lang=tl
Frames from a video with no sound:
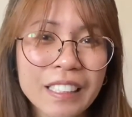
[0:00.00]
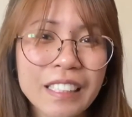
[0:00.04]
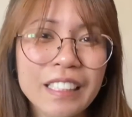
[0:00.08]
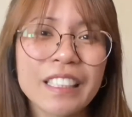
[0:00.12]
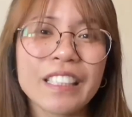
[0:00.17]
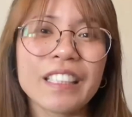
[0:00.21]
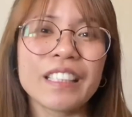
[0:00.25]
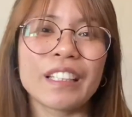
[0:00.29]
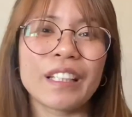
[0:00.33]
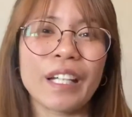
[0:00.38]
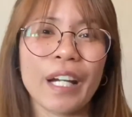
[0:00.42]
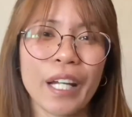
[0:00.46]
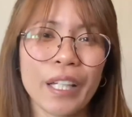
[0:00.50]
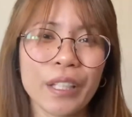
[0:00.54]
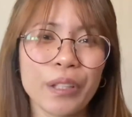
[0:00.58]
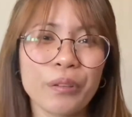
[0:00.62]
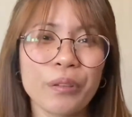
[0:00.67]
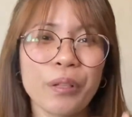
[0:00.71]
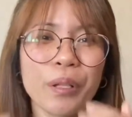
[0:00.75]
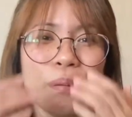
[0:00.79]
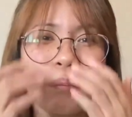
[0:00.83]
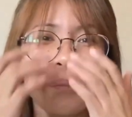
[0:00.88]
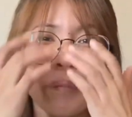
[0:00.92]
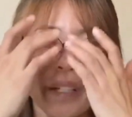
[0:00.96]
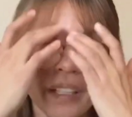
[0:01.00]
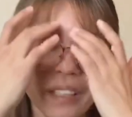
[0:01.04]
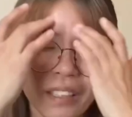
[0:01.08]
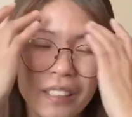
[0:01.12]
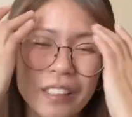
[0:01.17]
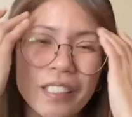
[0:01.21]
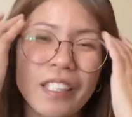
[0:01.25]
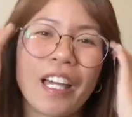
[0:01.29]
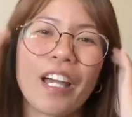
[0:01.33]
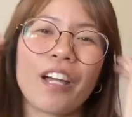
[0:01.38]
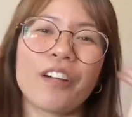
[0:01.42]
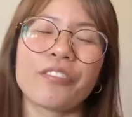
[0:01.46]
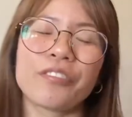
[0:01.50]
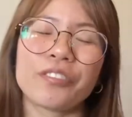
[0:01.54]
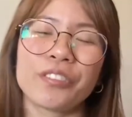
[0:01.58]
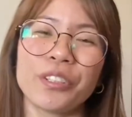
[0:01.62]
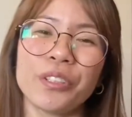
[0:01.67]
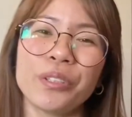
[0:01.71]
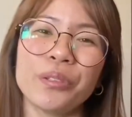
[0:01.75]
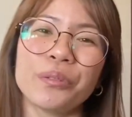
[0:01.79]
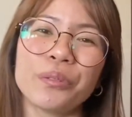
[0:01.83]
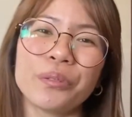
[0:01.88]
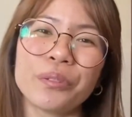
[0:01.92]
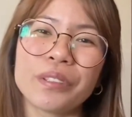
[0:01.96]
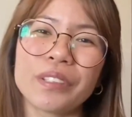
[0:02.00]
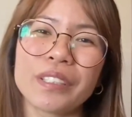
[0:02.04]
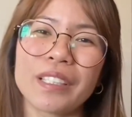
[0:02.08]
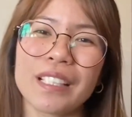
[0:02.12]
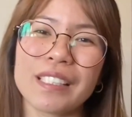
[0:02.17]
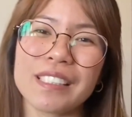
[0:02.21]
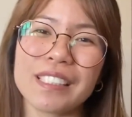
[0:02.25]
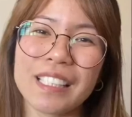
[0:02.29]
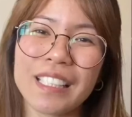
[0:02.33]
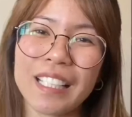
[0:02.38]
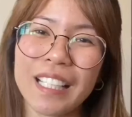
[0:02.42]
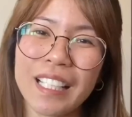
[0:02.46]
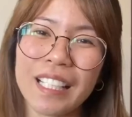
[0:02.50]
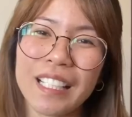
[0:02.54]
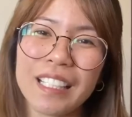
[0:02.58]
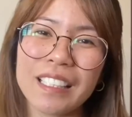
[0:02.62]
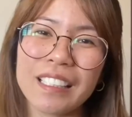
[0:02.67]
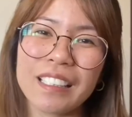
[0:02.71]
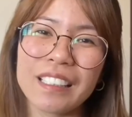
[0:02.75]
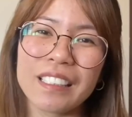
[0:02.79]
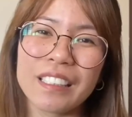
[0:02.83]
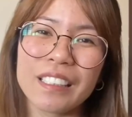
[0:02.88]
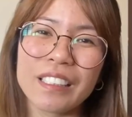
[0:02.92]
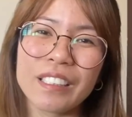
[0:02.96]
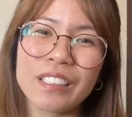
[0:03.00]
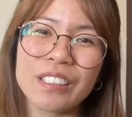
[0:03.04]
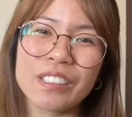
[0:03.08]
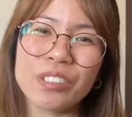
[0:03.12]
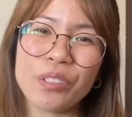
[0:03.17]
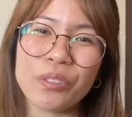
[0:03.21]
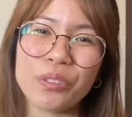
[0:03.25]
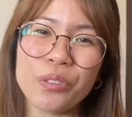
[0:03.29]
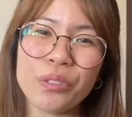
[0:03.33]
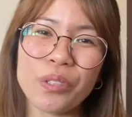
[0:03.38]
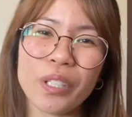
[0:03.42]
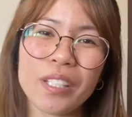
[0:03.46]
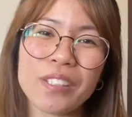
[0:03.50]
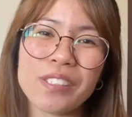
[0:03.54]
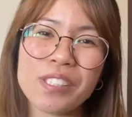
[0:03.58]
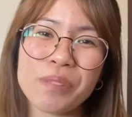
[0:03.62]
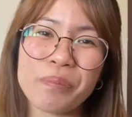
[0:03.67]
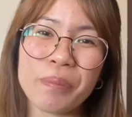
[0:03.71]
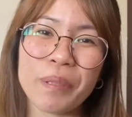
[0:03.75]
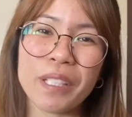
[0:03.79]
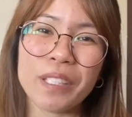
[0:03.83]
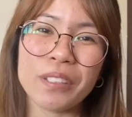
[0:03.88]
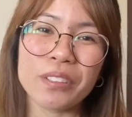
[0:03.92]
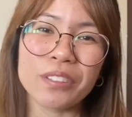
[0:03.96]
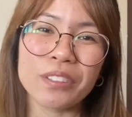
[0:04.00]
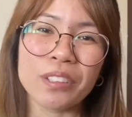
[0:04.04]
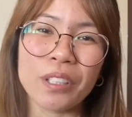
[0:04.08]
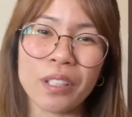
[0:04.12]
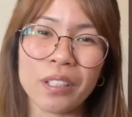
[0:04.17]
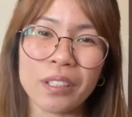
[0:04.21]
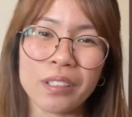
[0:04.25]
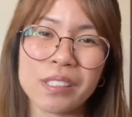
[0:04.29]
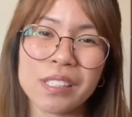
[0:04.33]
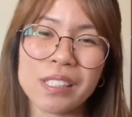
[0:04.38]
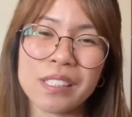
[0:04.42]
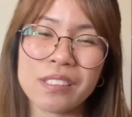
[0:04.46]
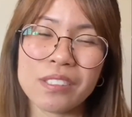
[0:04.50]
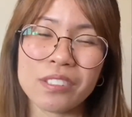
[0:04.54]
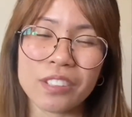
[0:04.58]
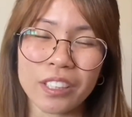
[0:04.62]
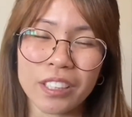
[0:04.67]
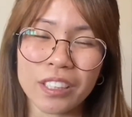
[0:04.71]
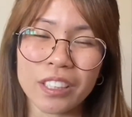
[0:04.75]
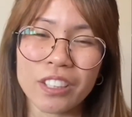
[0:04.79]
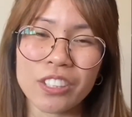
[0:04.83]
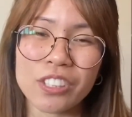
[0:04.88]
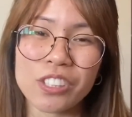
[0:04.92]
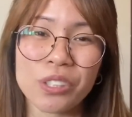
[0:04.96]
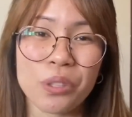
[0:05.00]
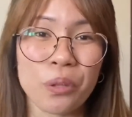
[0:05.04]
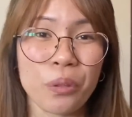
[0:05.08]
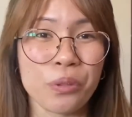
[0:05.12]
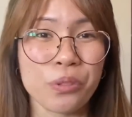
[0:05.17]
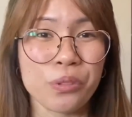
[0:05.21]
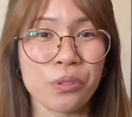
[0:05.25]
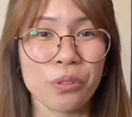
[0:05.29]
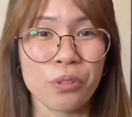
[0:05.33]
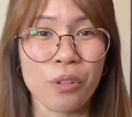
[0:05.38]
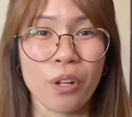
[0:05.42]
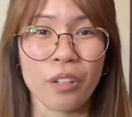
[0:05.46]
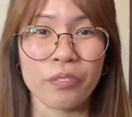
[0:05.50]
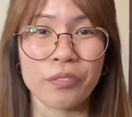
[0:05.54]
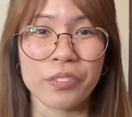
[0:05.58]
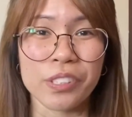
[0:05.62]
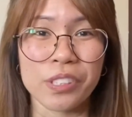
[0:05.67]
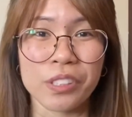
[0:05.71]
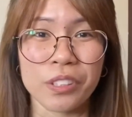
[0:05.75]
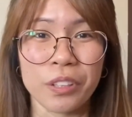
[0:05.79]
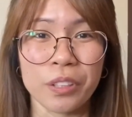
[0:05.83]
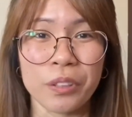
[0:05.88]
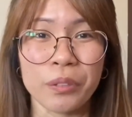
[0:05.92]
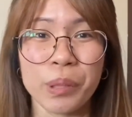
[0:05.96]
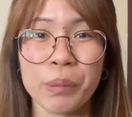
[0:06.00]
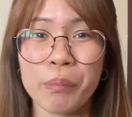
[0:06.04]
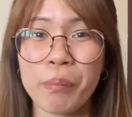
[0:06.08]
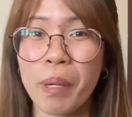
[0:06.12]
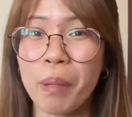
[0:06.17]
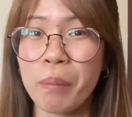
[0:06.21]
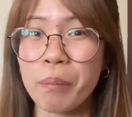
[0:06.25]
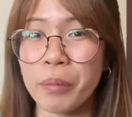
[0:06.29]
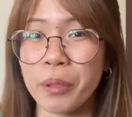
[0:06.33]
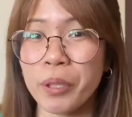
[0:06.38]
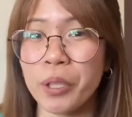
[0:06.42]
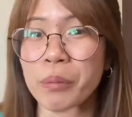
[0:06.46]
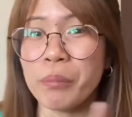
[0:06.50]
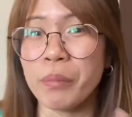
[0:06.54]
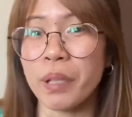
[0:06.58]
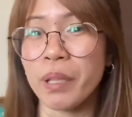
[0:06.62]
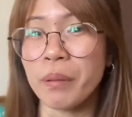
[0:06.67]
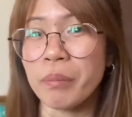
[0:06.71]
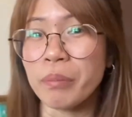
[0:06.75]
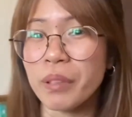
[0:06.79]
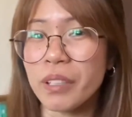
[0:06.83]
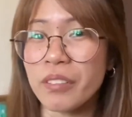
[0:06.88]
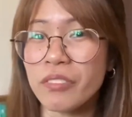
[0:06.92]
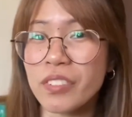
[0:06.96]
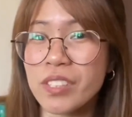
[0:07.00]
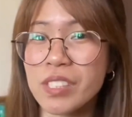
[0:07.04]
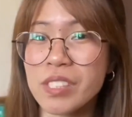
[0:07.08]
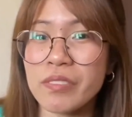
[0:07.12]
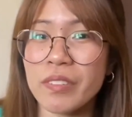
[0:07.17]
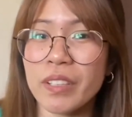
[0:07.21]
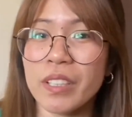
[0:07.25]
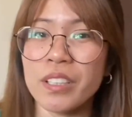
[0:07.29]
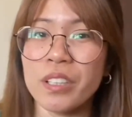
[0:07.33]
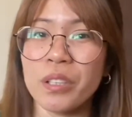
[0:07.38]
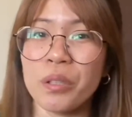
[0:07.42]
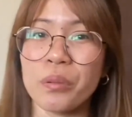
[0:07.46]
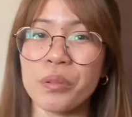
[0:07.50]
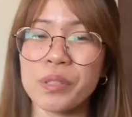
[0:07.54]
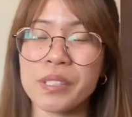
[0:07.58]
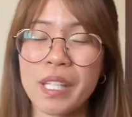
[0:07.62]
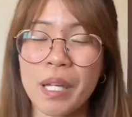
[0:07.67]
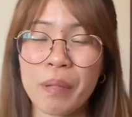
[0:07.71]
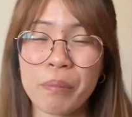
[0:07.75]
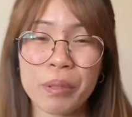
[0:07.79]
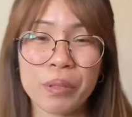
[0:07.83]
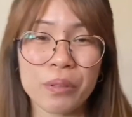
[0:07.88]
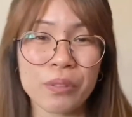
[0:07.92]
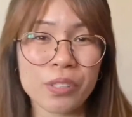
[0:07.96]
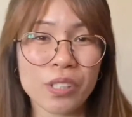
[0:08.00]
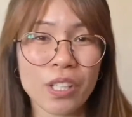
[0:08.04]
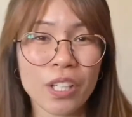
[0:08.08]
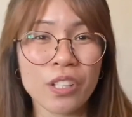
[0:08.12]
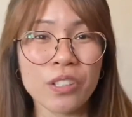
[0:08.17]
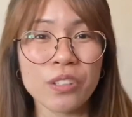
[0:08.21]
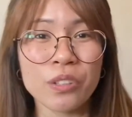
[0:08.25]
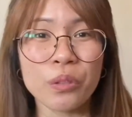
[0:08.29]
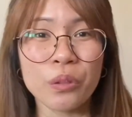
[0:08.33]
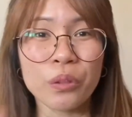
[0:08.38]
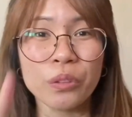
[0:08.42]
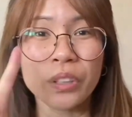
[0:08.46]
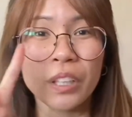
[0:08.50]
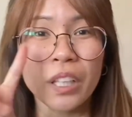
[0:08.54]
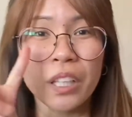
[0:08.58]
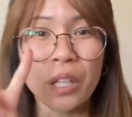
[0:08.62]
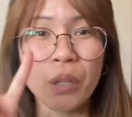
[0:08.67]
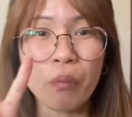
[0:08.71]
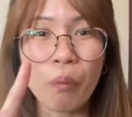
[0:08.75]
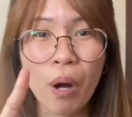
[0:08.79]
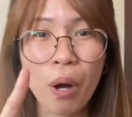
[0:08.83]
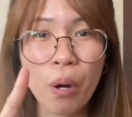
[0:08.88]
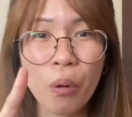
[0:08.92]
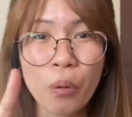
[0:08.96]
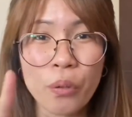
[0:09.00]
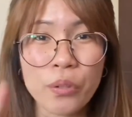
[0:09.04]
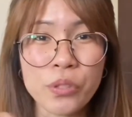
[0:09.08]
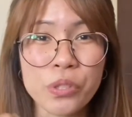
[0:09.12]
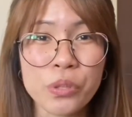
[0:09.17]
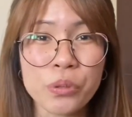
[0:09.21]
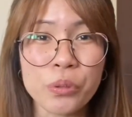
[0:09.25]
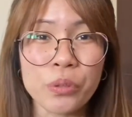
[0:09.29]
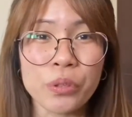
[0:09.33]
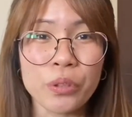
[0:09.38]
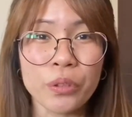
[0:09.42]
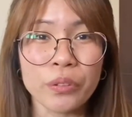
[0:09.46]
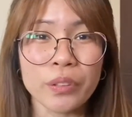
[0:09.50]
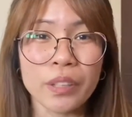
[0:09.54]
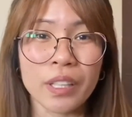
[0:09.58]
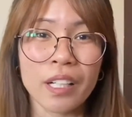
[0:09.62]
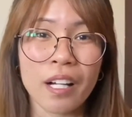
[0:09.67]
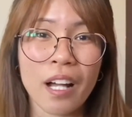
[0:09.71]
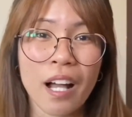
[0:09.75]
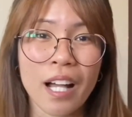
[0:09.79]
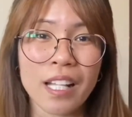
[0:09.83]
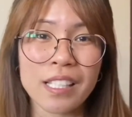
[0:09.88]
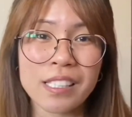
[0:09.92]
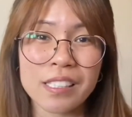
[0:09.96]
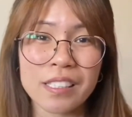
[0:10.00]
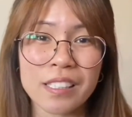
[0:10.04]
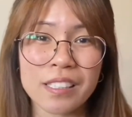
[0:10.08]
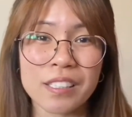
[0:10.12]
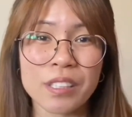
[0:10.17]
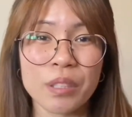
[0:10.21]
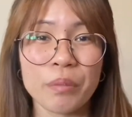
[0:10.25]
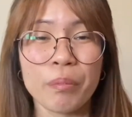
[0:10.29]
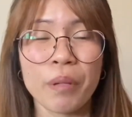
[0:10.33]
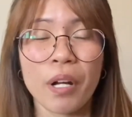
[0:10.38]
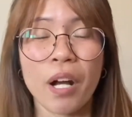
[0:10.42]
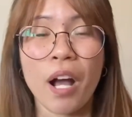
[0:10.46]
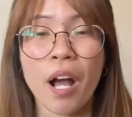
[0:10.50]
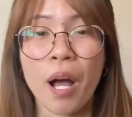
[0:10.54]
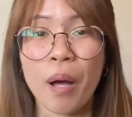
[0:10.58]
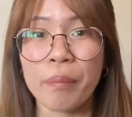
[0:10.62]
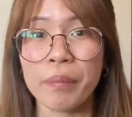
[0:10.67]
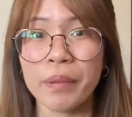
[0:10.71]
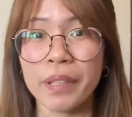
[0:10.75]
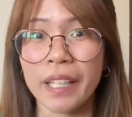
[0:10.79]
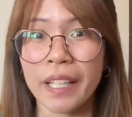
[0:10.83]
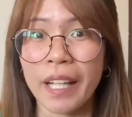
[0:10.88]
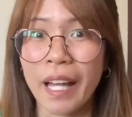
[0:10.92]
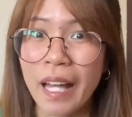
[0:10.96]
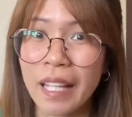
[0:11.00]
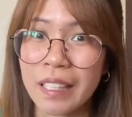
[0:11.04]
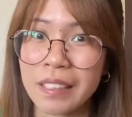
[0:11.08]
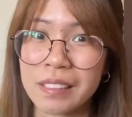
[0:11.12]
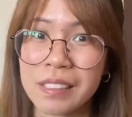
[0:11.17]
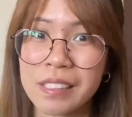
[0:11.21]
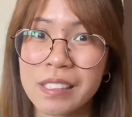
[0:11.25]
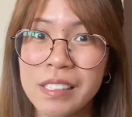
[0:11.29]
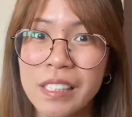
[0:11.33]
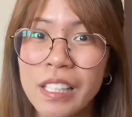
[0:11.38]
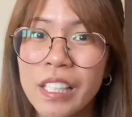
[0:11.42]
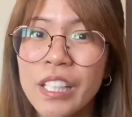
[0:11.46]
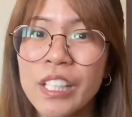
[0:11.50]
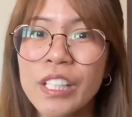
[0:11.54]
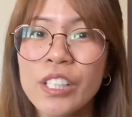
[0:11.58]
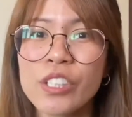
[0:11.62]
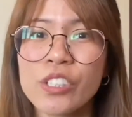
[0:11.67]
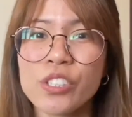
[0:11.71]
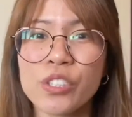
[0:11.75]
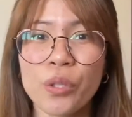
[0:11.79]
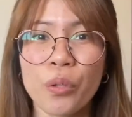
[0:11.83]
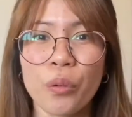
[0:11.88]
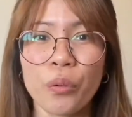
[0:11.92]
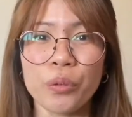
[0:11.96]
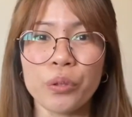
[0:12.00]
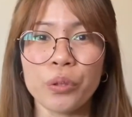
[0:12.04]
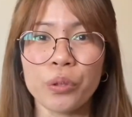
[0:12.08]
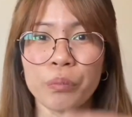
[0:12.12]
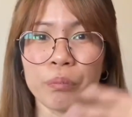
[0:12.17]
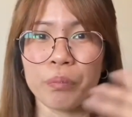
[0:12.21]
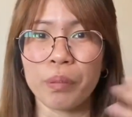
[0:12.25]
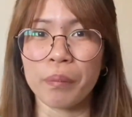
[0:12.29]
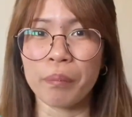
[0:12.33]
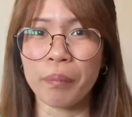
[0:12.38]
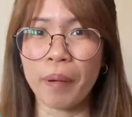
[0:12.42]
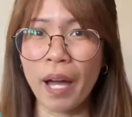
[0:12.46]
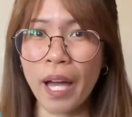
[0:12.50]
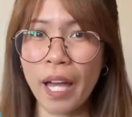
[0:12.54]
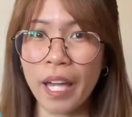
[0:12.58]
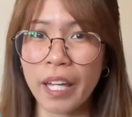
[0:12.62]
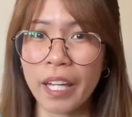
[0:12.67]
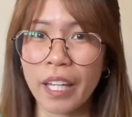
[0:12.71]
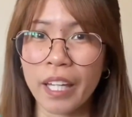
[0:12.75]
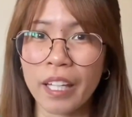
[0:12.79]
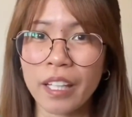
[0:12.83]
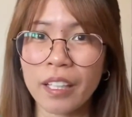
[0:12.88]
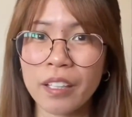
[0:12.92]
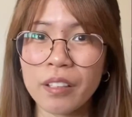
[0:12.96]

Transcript: try to come back in the afternoon kasi nga, so you can speak to the Turkish consul officer. Remember, in my previous video, sabi ko sa inyo, dalawang consul yung nag assist sa mga applicants. So, yung babae